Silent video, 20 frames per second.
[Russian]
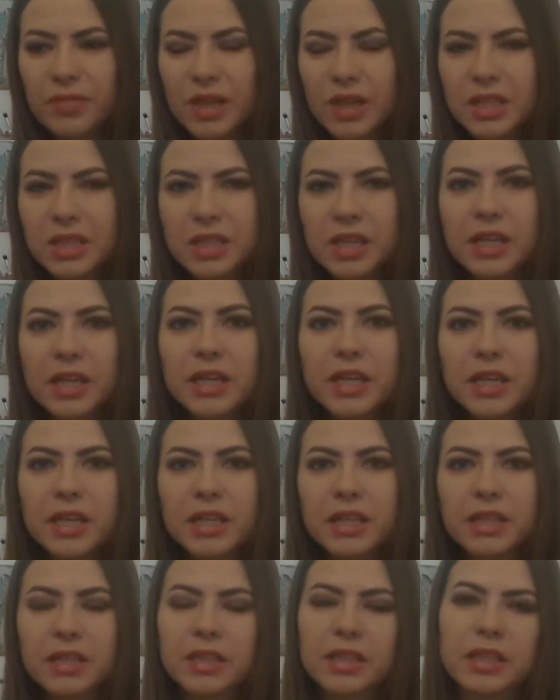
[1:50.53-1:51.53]
скорее
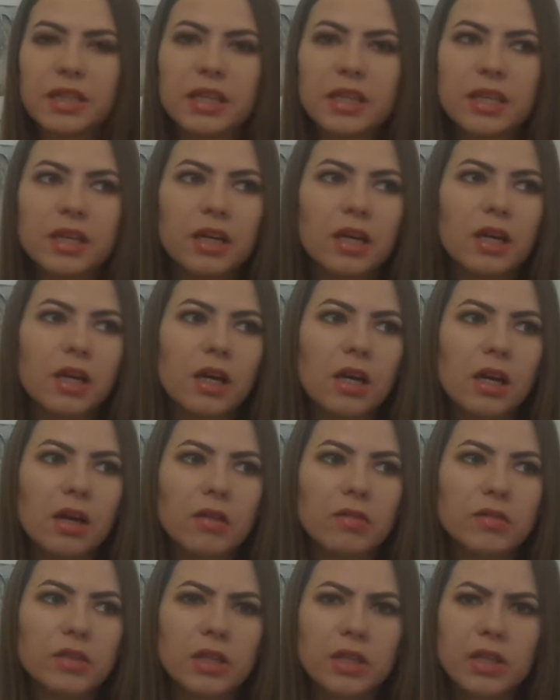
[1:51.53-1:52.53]
это такие
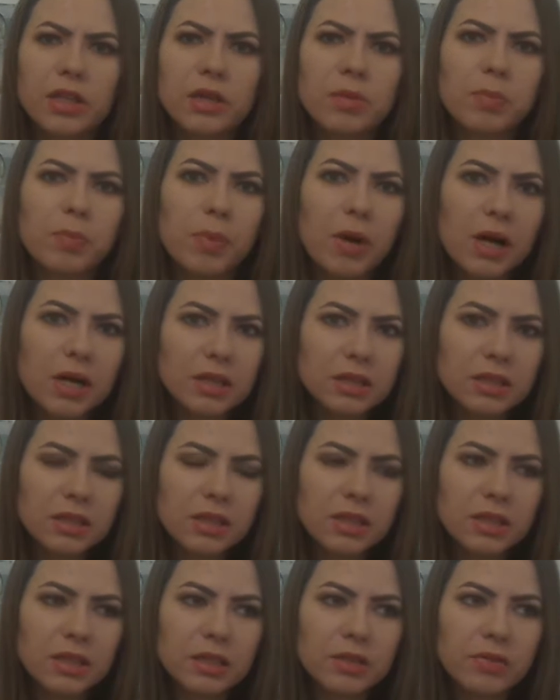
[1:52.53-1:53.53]
всякие
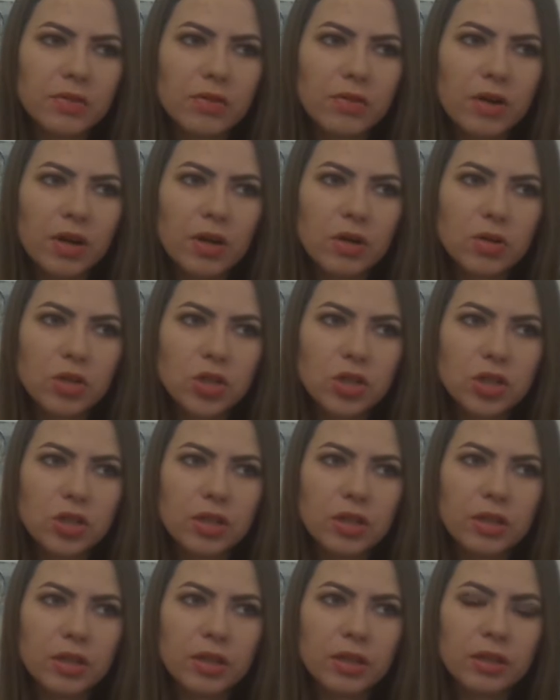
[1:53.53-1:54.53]
пазлы
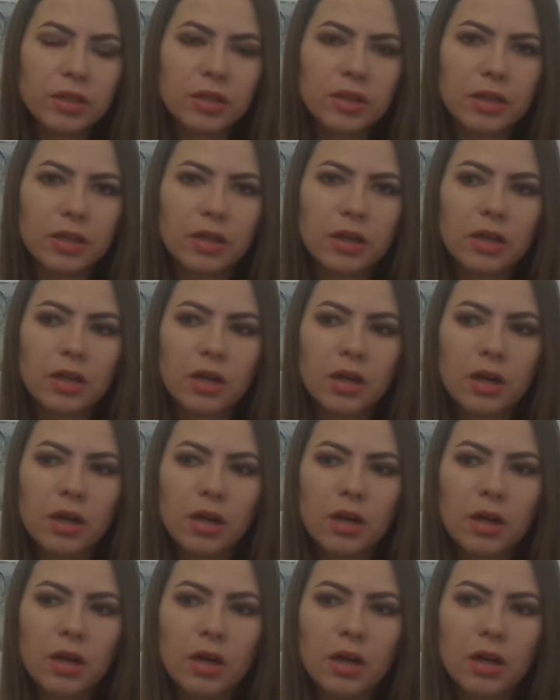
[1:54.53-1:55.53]
развивающие, это
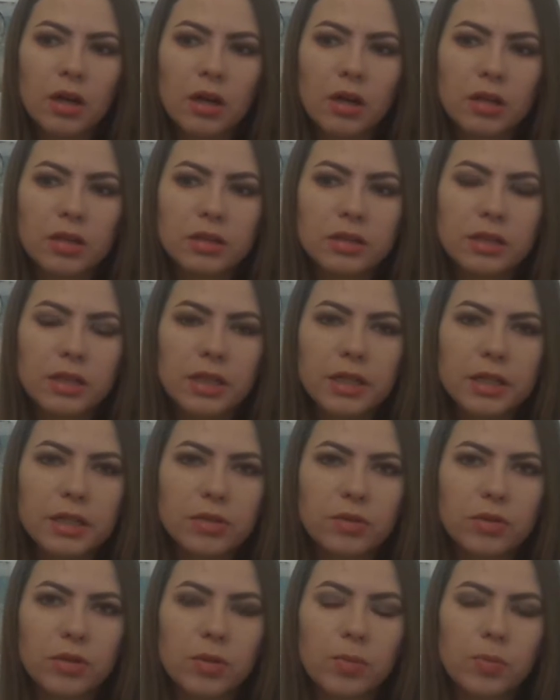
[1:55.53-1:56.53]

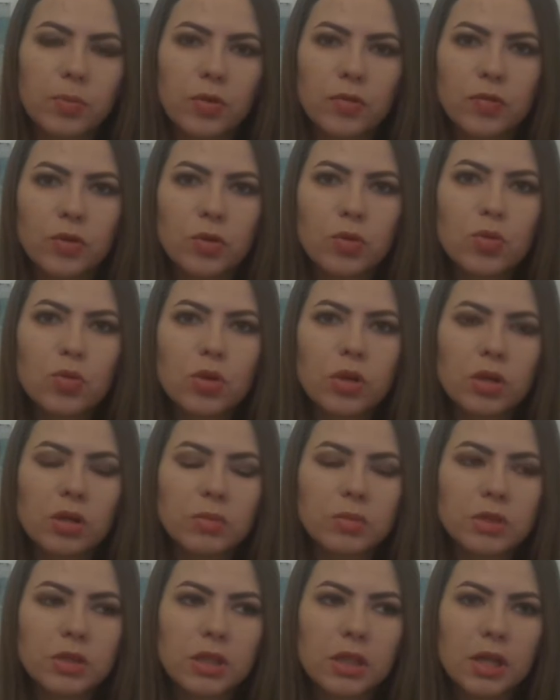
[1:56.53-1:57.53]
знаете, вот там по
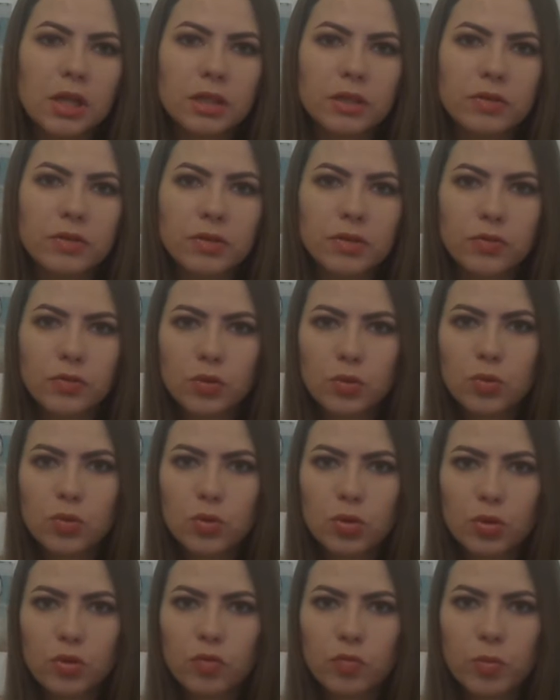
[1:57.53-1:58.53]
фигуркам складывать,
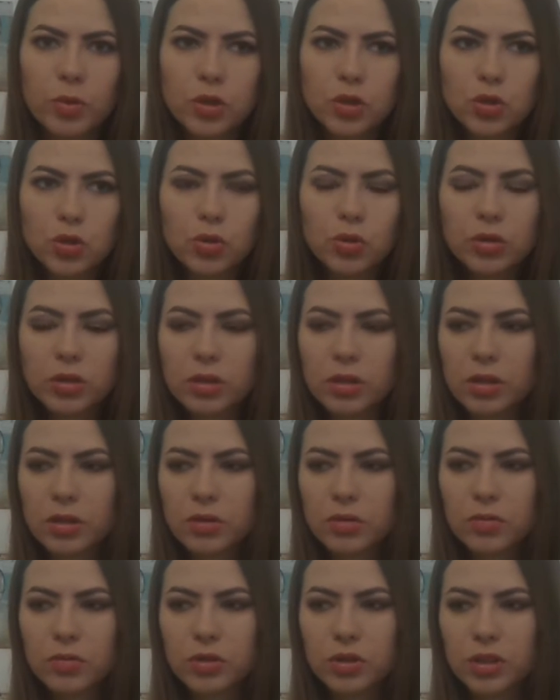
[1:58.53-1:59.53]
фигурку в
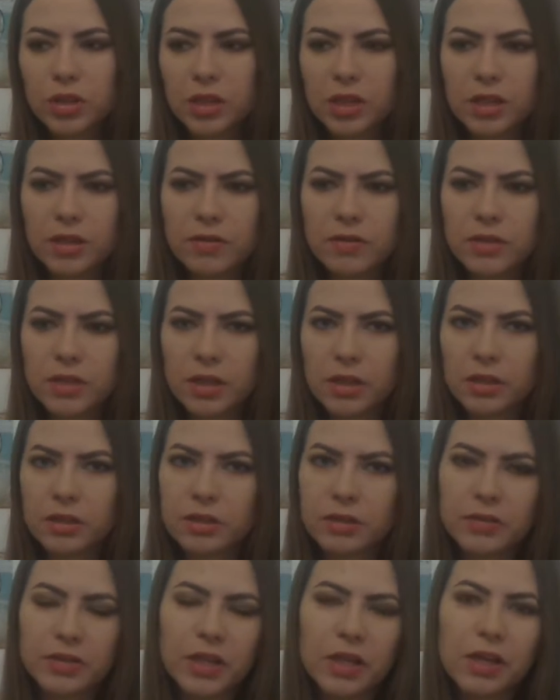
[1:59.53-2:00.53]
бочонке, вот такие вся,
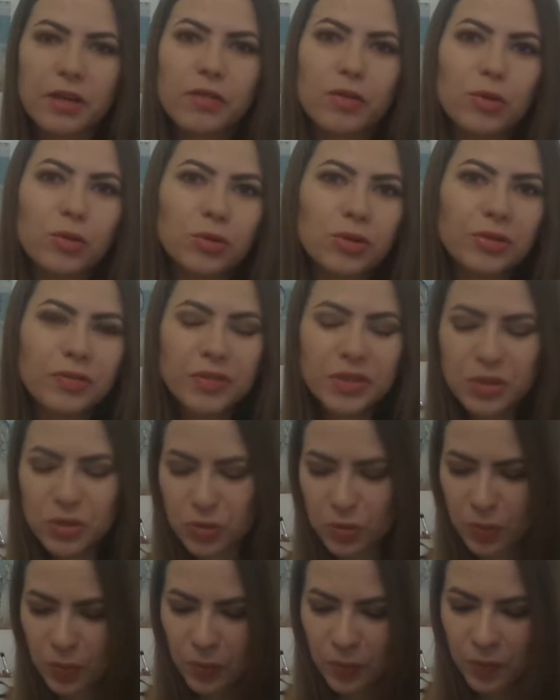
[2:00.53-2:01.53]
всякого рода
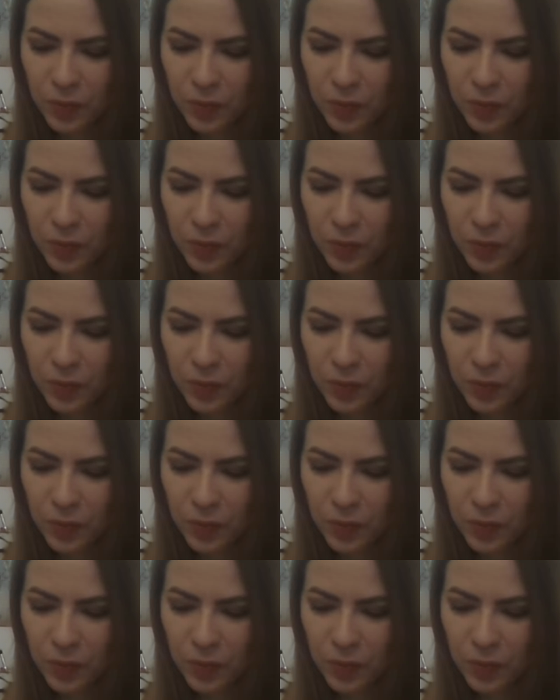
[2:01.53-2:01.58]
видео,